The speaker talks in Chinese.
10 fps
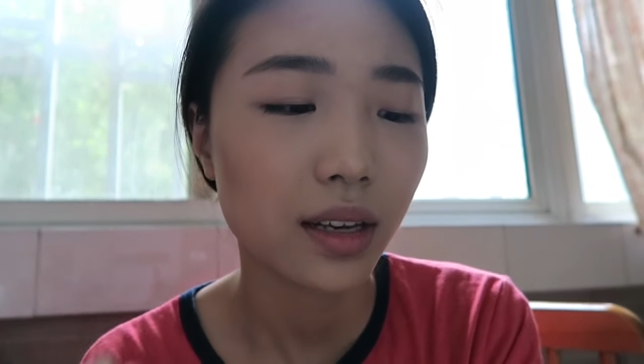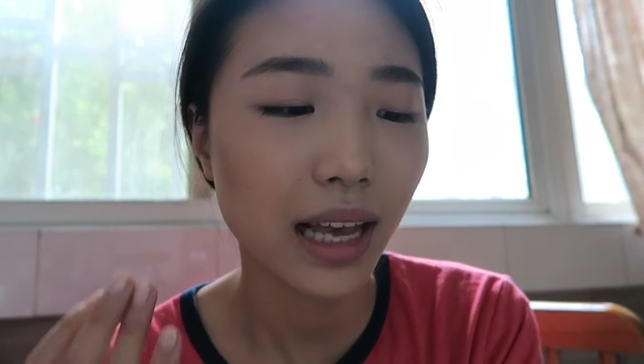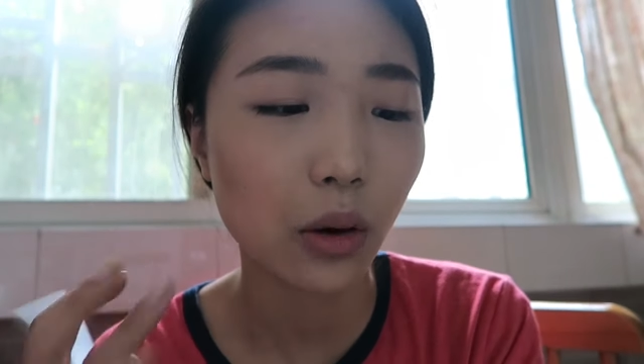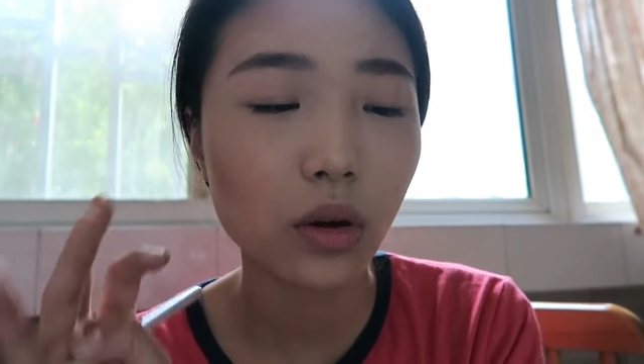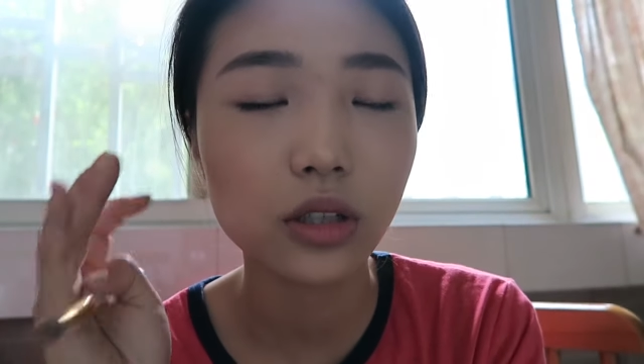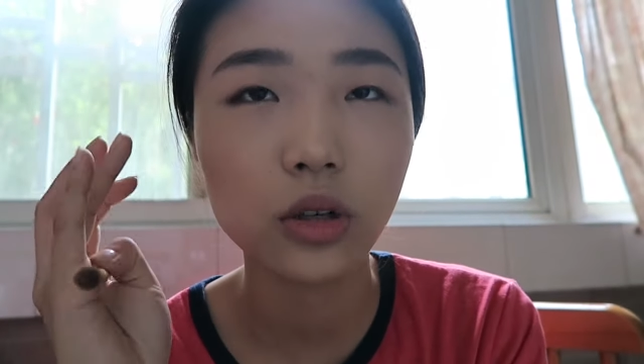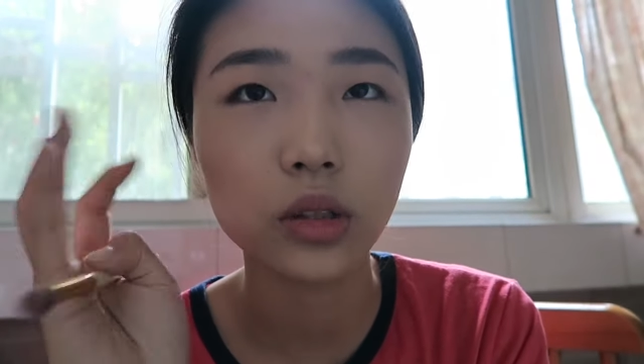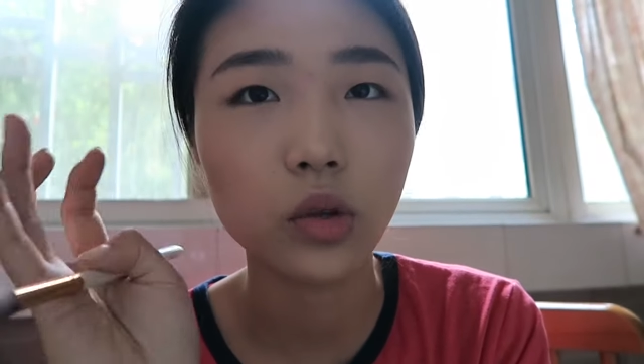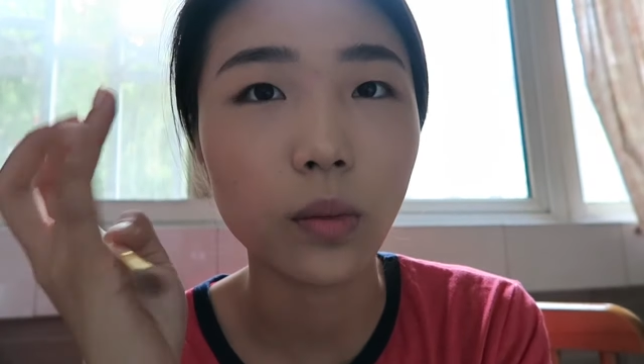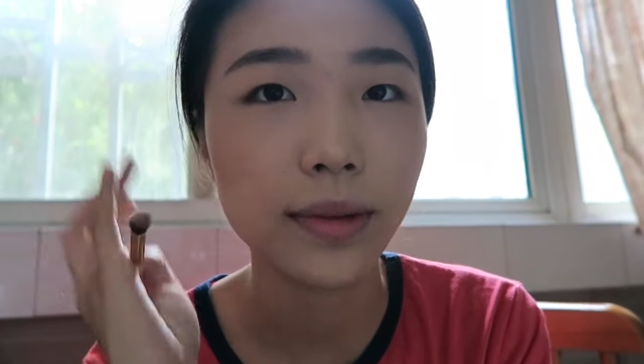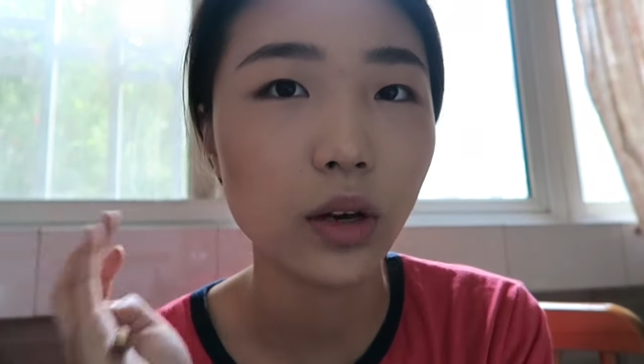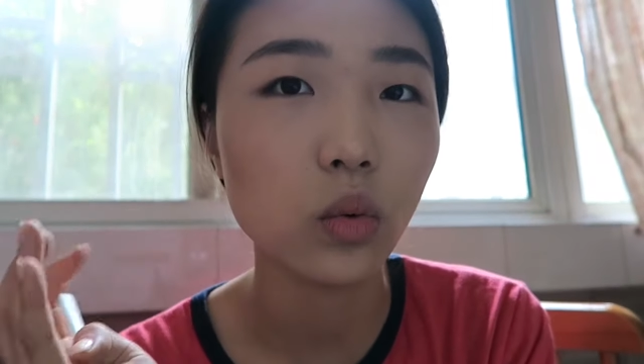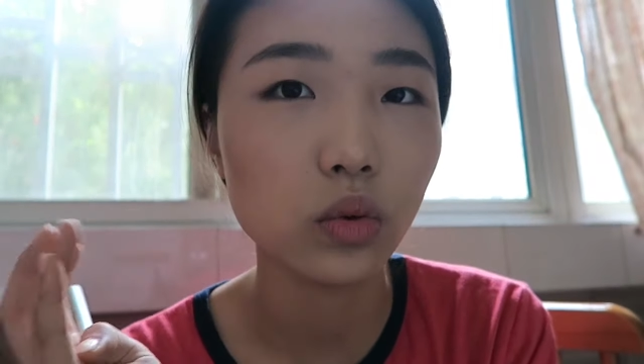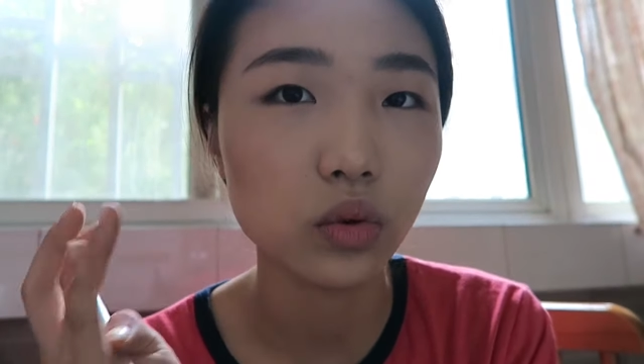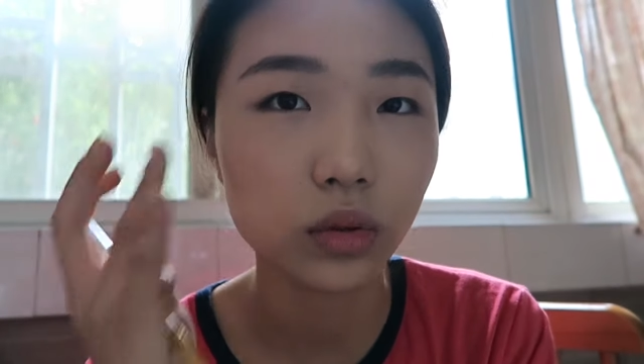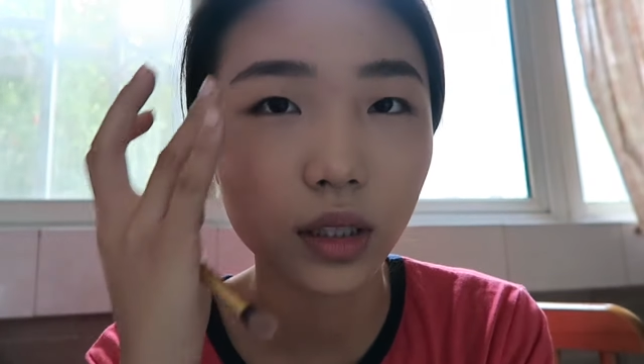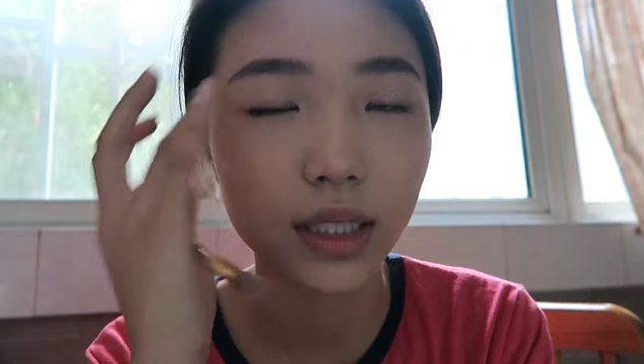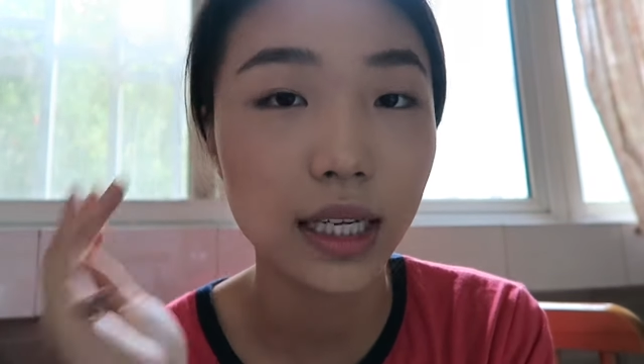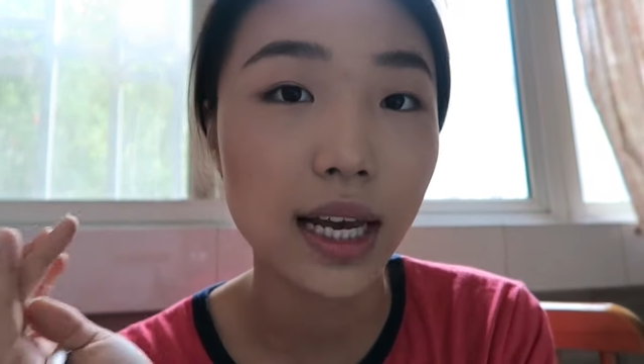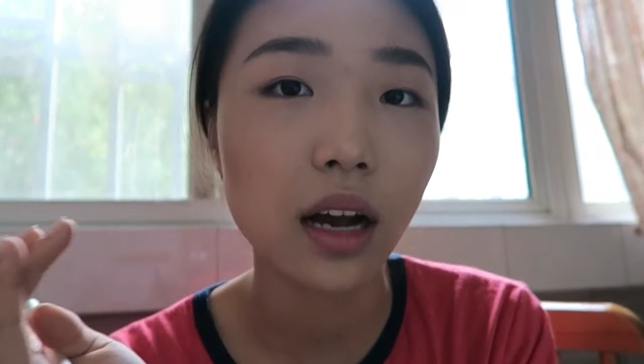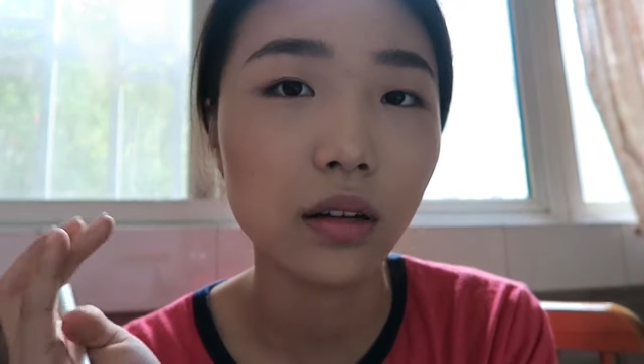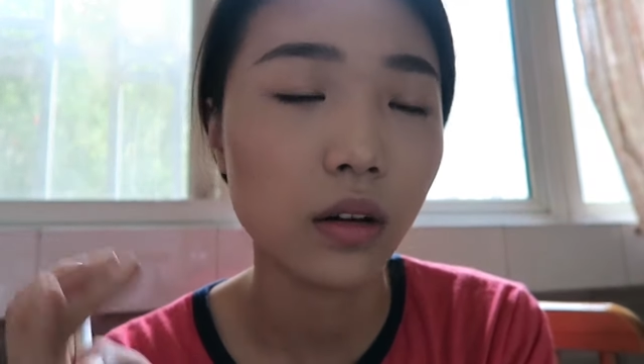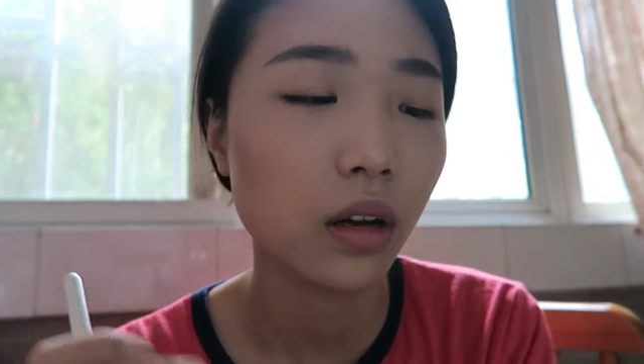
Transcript: 哑光只有那种眉骨处的提亮，